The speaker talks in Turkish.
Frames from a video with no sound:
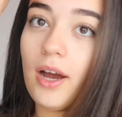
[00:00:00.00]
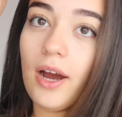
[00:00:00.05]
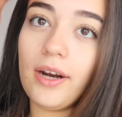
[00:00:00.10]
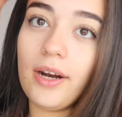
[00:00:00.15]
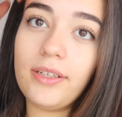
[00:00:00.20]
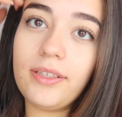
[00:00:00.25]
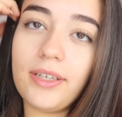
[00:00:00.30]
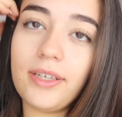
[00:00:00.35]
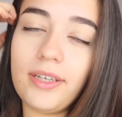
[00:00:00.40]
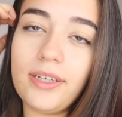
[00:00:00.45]

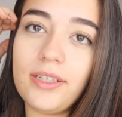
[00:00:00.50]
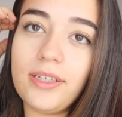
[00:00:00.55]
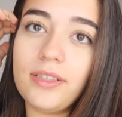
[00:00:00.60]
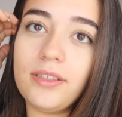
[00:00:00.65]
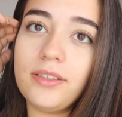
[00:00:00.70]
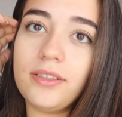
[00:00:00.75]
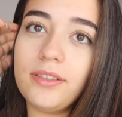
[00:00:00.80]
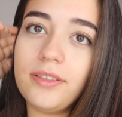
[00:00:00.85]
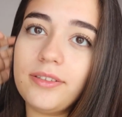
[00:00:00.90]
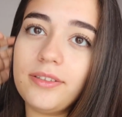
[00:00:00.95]
Artık
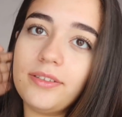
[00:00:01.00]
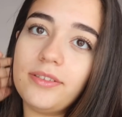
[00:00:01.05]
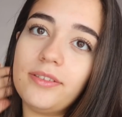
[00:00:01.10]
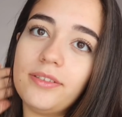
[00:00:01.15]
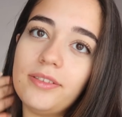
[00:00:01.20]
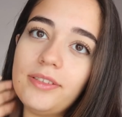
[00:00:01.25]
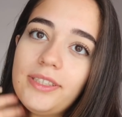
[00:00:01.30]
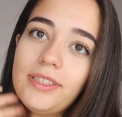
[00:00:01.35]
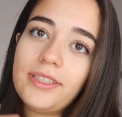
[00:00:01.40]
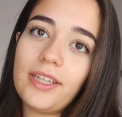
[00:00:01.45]
hani
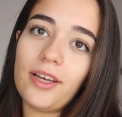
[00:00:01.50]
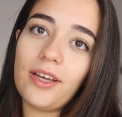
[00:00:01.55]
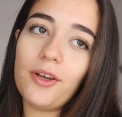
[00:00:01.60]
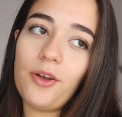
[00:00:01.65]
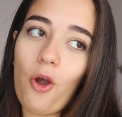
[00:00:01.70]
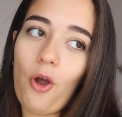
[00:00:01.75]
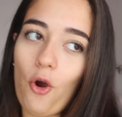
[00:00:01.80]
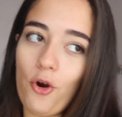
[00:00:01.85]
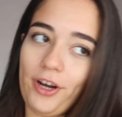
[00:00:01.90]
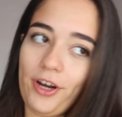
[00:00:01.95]
işte
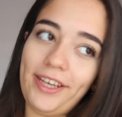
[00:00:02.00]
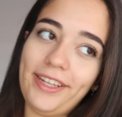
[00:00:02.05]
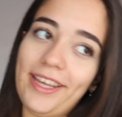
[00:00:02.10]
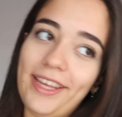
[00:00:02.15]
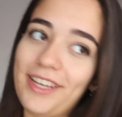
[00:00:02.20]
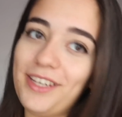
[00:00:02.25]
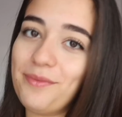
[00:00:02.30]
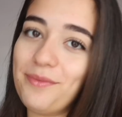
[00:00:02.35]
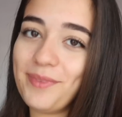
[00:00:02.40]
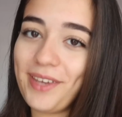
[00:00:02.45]
oradaki
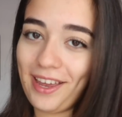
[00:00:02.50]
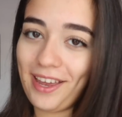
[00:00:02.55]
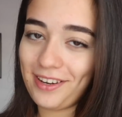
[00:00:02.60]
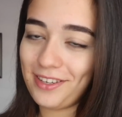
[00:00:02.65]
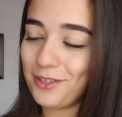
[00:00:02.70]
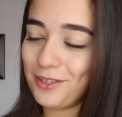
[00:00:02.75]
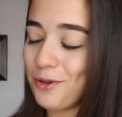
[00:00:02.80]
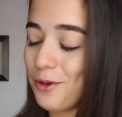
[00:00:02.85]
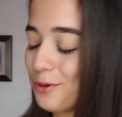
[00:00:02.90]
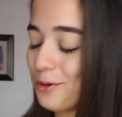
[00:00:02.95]
değişimi
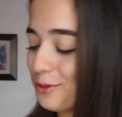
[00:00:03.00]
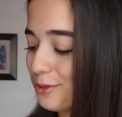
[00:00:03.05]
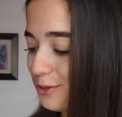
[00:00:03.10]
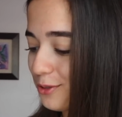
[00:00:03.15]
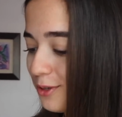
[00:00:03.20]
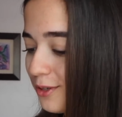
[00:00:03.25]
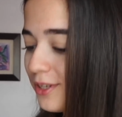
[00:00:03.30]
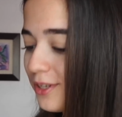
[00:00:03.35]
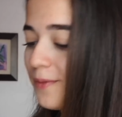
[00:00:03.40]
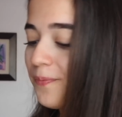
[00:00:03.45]
kendiniz
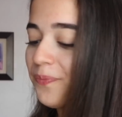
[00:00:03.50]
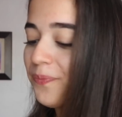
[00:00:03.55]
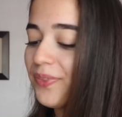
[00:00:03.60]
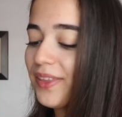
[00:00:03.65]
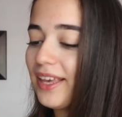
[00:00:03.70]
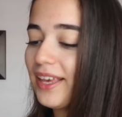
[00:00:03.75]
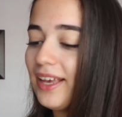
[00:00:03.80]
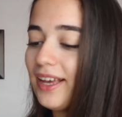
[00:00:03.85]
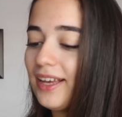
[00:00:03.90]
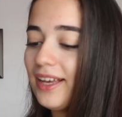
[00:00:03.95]
görürsünüz.
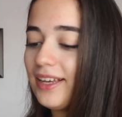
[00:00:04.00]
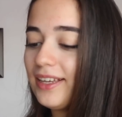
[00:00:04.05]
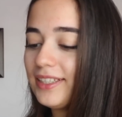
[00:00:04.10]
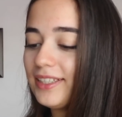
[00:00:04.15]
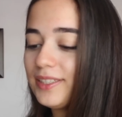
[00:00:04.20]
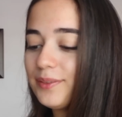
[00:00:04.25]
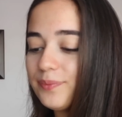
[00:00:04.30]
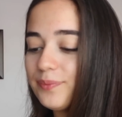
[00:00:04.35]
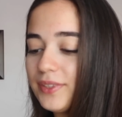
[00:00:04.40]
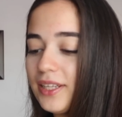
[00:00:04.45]

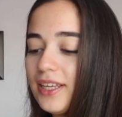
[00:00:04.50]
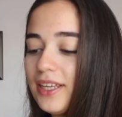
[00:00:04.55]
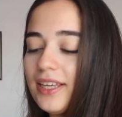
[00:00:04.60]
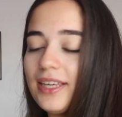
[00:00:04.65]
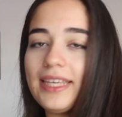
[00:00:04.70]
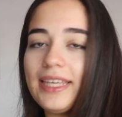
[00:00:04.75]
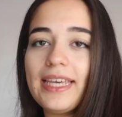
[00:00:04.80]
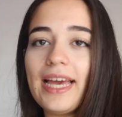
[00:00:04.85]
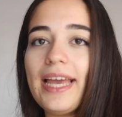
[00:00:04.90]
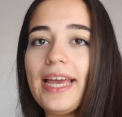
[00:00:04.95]
Ee,
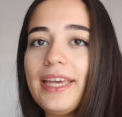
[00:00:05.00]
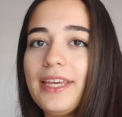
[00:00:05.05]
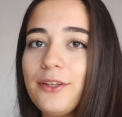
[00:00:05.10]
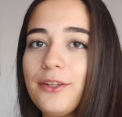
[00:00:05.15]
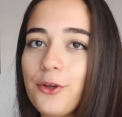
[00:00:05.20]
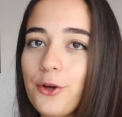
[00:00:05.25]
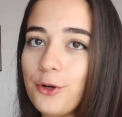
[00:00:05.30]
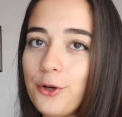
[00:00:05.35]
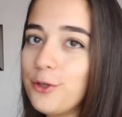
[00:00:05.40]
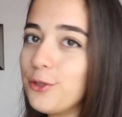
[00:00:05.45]
şimdi Ikea'ya
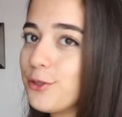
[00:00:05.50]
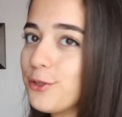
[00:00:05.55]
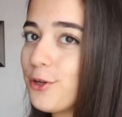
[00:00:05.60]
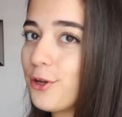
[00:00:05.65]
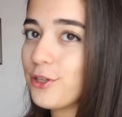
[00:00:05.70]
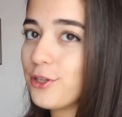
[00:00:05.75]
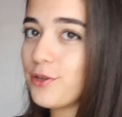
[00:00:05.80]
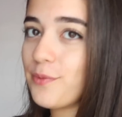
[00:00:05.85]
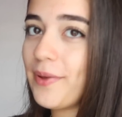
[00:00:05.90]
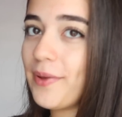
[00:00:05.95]
gidiyoruz.
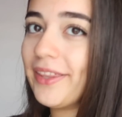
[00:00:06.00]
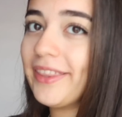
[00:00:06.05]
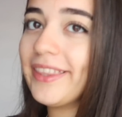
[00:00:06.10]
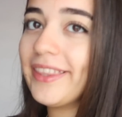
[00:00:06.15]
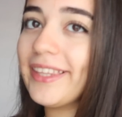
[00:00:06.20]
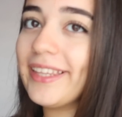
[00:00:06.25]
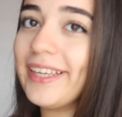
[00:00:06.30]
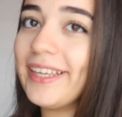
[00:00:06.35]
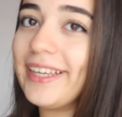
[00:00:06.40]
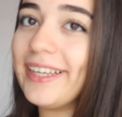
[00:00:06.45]
O
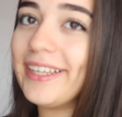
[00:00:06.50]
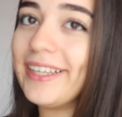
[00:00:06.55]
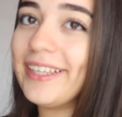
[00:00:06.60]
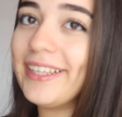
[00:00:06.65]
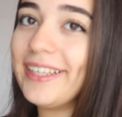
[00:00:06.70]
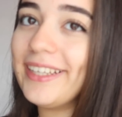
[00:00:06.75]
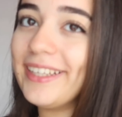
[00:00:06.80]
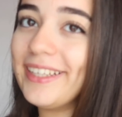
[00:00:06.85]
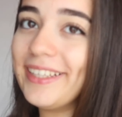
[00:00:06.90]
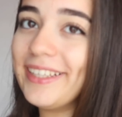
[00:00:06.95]
zaman
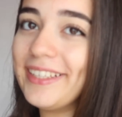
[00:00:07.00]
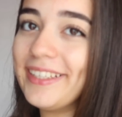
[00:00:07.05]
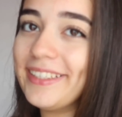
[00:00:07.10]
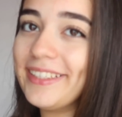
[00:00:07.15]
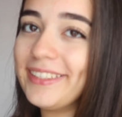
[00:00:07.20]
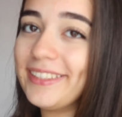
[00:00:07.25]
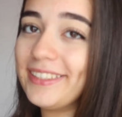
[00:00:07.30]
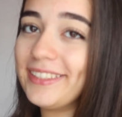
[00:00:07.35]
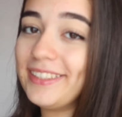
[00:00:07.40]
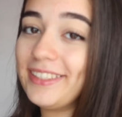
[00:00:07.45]
e,
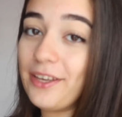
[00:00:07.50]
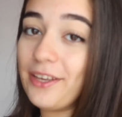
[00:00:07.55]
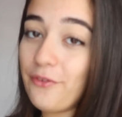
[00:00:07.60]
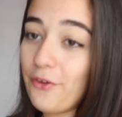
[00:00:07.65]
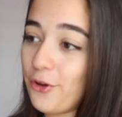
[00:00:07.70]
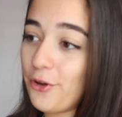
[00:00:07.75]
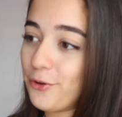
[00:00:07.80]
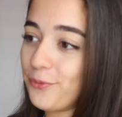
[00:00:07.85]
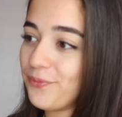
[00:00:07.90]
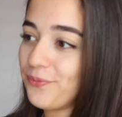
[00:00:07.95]
sizi
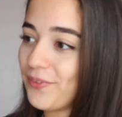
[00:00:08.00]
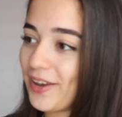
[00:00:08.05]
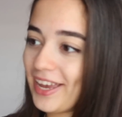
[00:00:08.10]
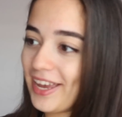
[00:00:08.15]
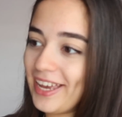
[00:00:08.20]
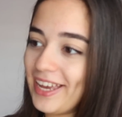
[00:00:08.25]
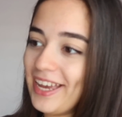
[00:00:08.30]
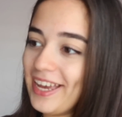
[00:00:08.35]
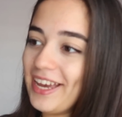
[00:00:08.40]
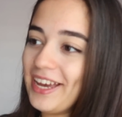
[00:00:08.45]
seviyorum
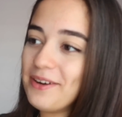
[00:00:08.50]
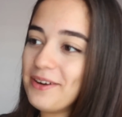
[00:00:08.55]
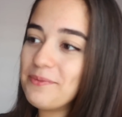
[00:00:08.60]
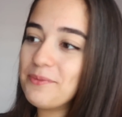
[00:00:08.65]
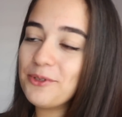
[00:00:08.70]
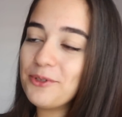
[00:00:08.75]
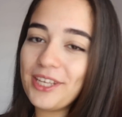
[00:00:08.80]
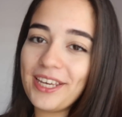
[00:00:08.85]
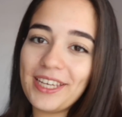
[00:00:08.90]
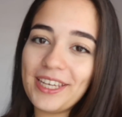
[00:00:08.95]
ve
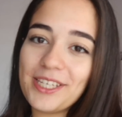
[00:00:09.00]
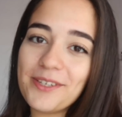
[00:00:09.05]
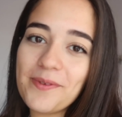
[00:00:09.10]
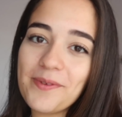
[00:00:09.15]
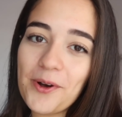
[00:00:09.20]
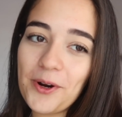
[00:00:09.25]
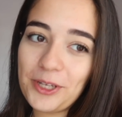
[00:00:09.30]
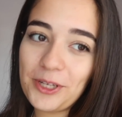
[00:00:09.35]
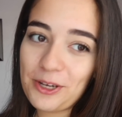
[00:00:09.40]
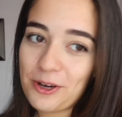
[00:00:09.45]
bu
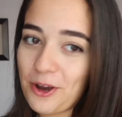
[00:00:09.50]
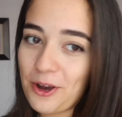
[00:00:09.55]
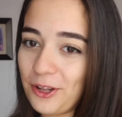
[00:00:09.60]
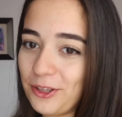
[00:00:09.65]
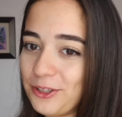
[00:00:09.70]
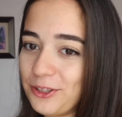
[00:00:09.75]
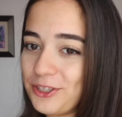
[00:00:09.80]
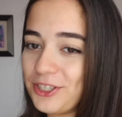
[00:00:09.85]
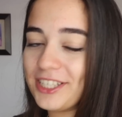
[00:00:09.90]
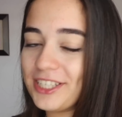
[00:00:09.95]
değişime ortak
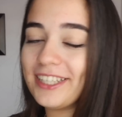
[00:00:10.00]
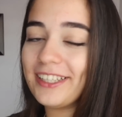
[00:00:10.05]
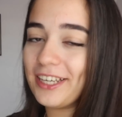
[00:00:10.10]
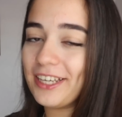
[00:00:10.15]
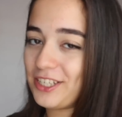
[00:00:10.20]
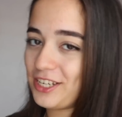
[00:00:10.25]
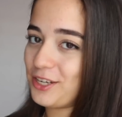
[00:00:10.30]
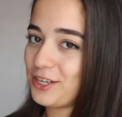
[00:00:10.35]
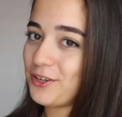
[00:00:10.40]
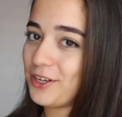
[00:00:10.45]
olduğunuz için de
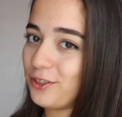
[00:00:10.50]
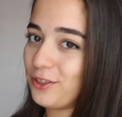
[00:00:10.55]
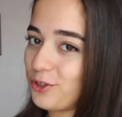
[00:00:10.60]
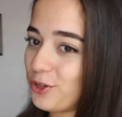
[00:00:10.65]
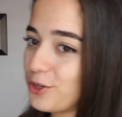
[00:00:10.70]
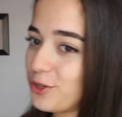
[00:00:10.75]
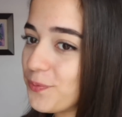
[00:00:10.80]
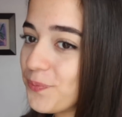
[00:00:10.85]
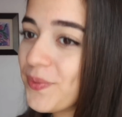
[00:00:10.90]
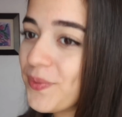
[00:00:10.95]
teşekkür
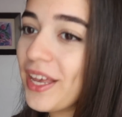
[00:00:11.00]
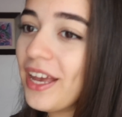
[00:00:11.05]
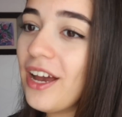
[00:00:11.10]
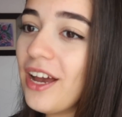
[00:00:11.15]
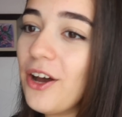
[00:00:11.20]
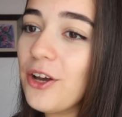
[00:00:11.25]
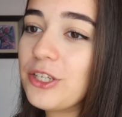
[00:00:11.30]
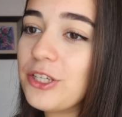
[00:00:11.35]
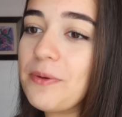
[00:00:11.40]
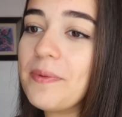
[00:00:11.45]
ediyorum.
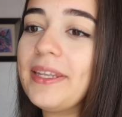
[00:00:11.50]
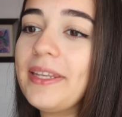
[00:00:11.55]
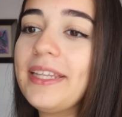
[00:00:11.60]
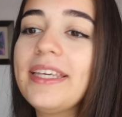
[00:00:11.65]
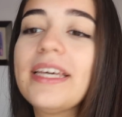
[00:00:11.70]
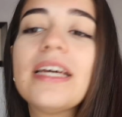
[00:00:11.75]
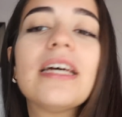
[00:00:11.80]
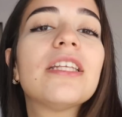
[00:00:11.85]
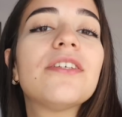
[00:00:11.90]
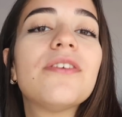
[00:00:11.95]
O zaman
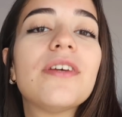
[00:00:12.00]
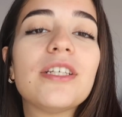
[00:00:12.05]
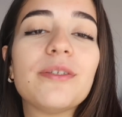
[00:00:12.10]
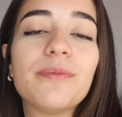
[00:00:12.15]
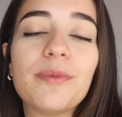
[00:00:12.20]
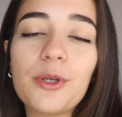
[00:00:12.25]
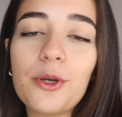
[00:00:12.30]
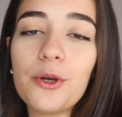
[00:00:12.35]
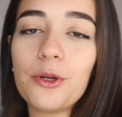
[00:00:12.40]
iki alışverişimde